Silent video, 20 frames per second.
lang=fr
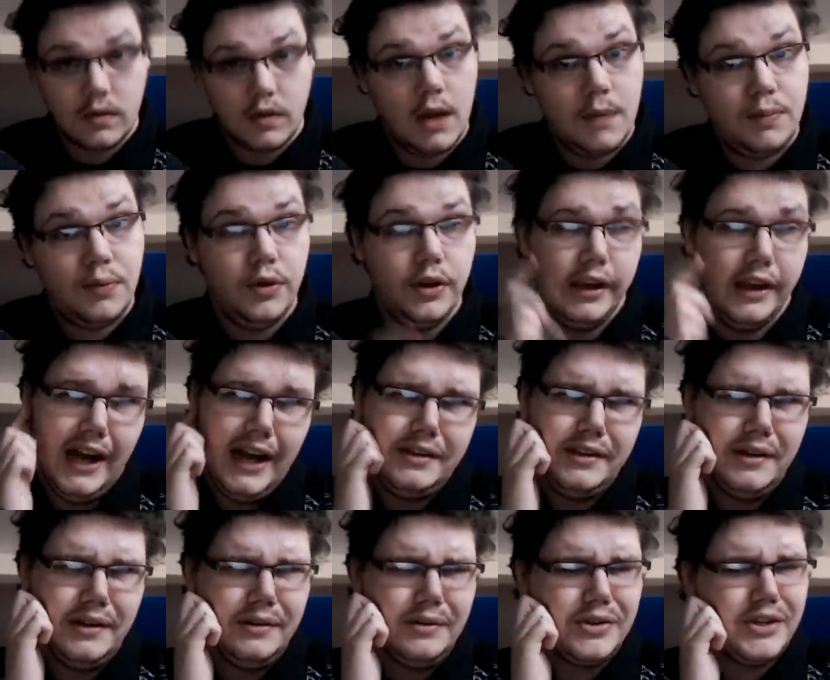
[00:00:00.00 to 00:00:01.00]
Et puis,
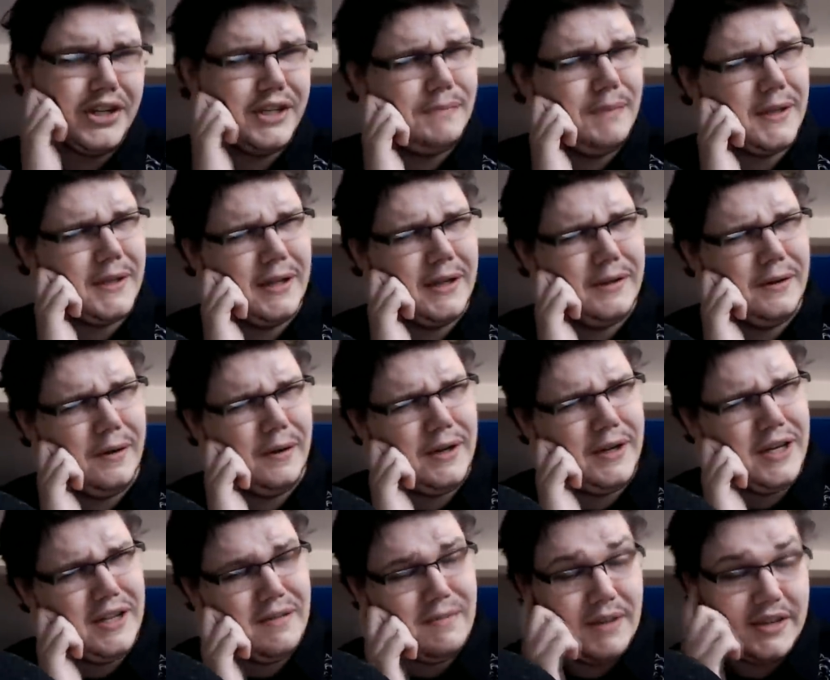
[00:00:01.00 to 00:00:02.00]
attends, jean un spectateur
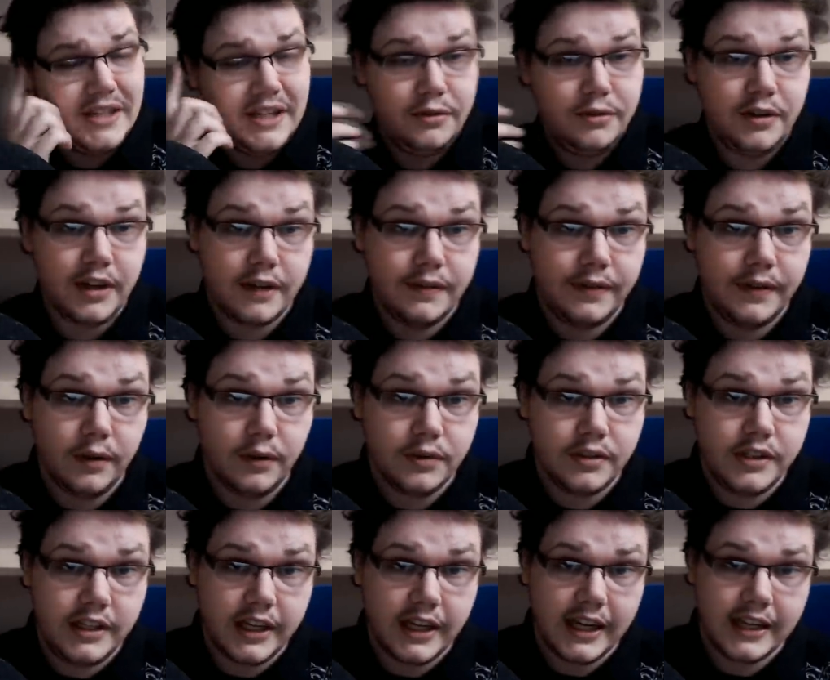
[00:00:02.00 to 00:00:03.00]
bah c'est une
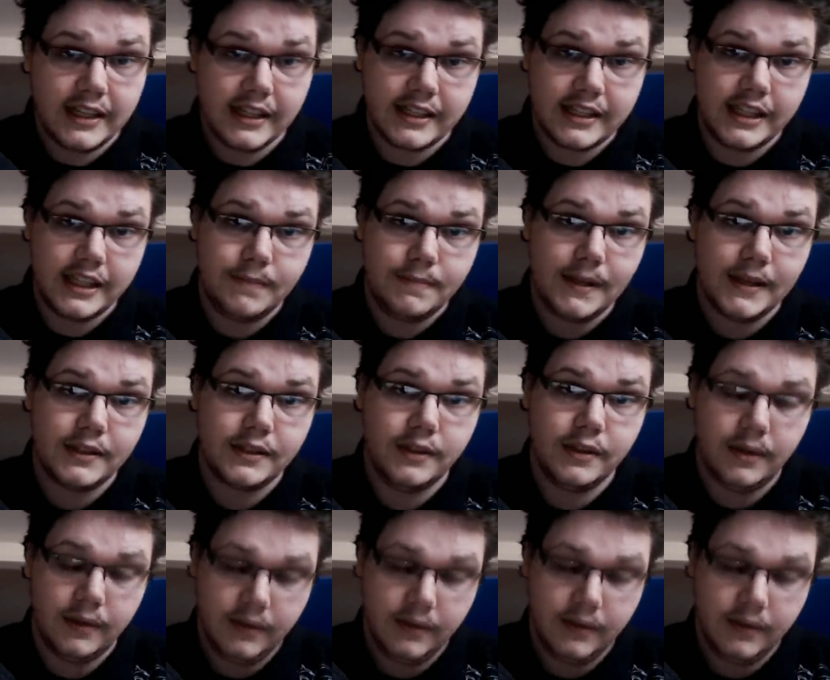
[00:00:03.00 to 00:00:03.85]
référence directe à ce qui se passe dans...